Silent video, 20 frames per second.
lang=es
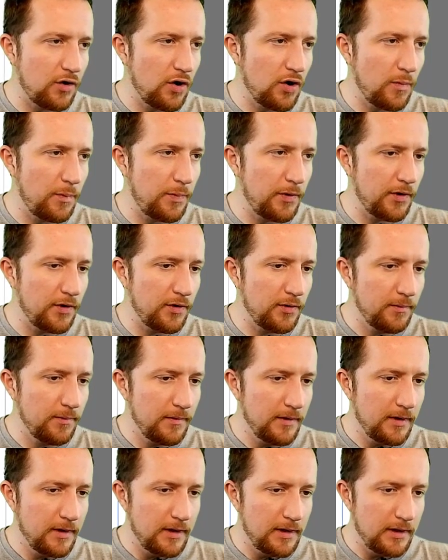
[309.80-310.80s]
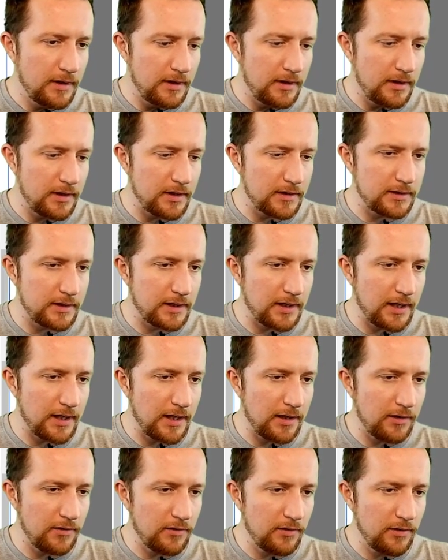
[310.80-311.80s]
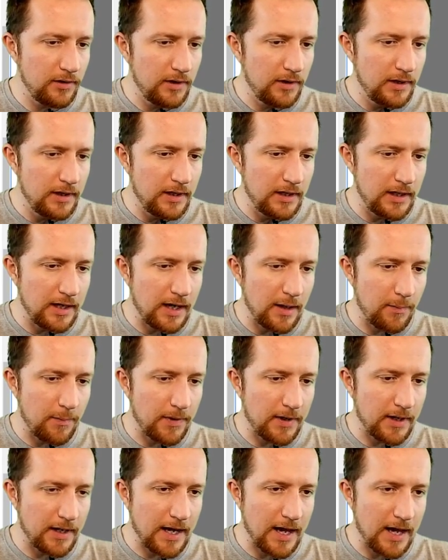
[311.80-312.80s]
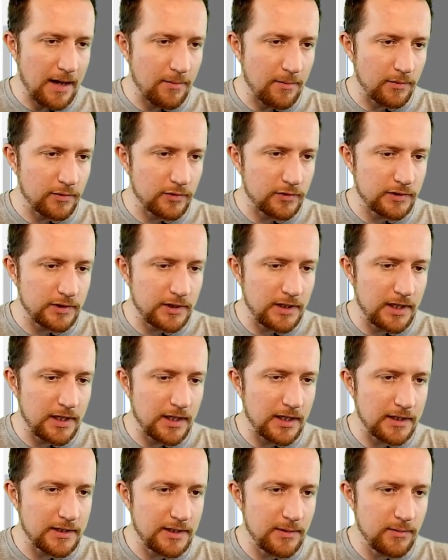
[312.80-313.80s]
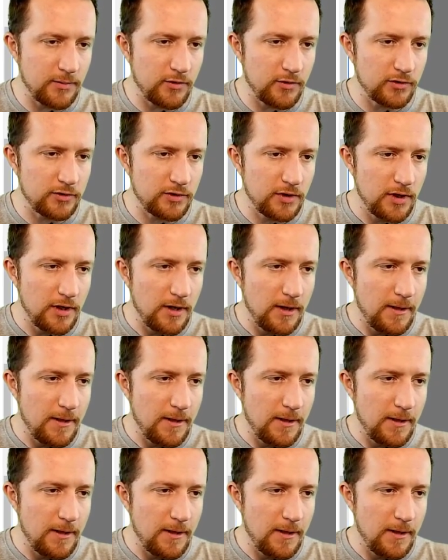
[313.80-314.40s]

copio y de este lado la pegamos y le decimos